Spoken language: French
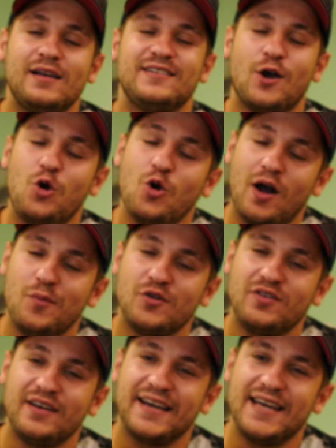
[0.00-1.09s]
C'est encore un peu
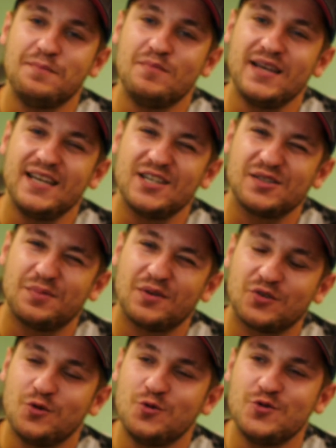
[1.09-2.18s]
serré, mais je
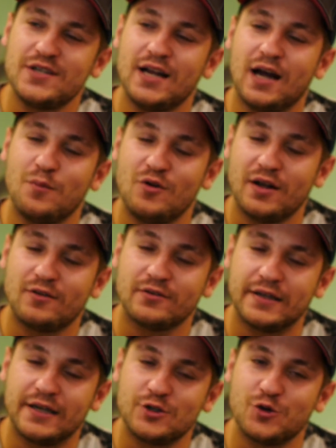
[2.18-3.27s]
pense que Lucie a un peu
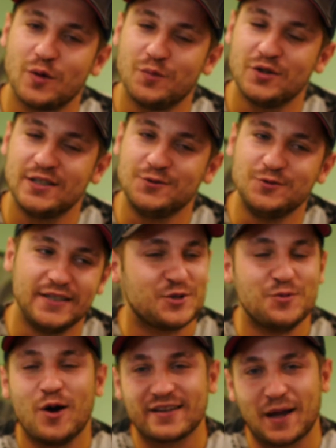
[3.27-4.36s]
l'avantage. Je suis un peu dégoûté.
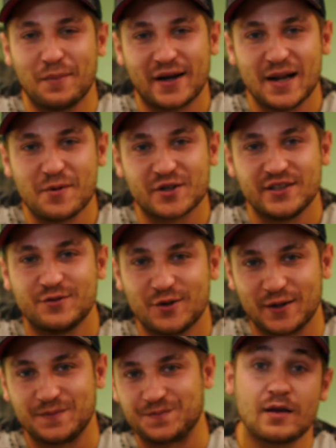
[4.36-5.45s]
Je me rattraperai la prochaine
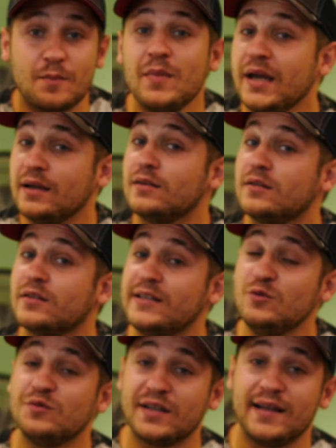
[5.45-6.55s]
fois. Mais ce
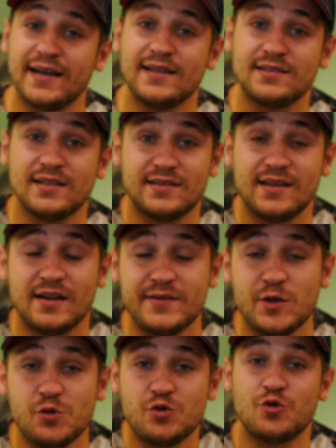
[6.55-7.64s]
qui nous intéresse, c'est la
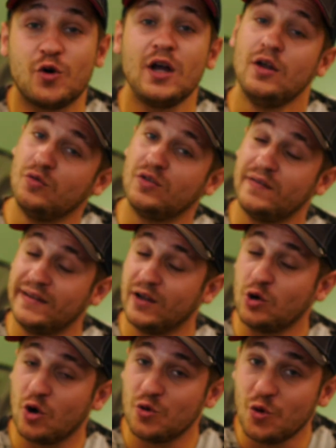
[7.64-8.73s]
vidéo du jour. Vous avez été
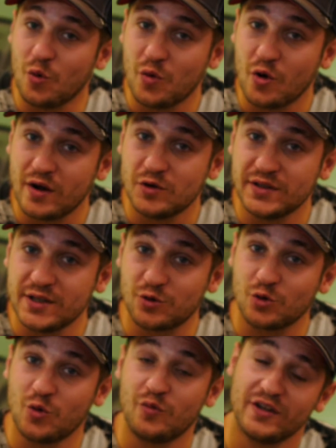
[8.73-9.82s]
encore nombreux à voter
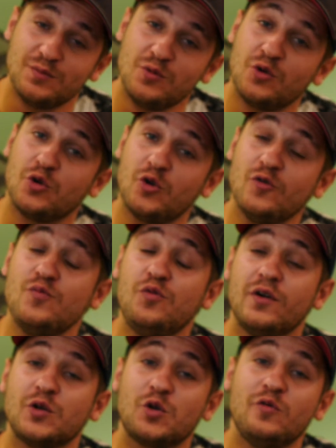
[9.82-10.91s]
sur le groupe Facebook que vous
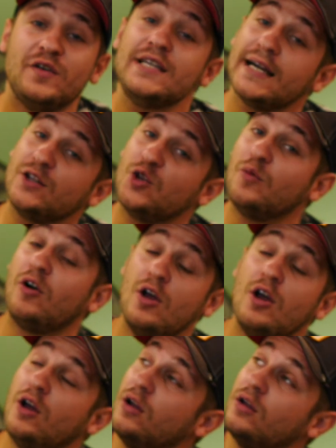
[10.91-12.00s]
pouvez retrouver directement
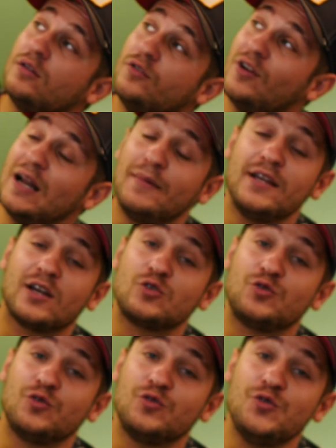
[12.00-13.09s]
dans la bannière
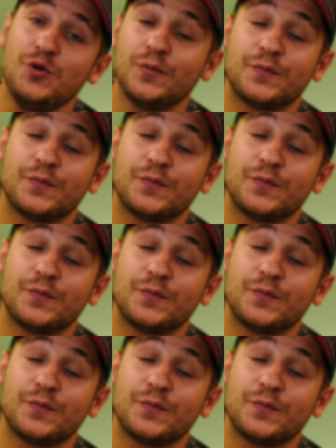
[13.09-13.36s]
juste au-dessus.